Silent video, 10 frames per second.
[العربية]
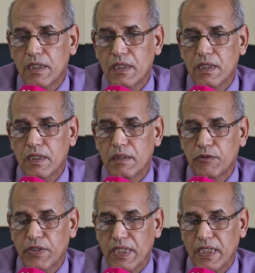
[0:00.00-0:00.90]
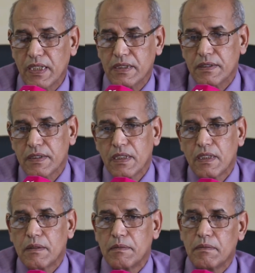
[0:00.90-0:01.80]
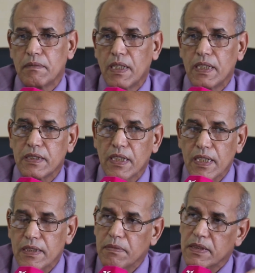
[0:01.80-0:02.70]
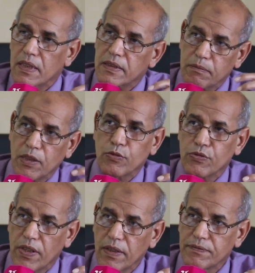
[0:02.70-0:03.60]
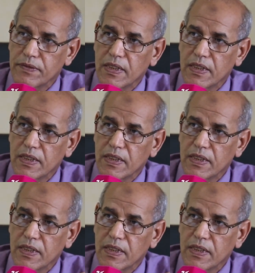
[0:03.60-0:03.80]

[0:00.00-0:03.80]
المفرقعات ما عندهاش مصادر معروفه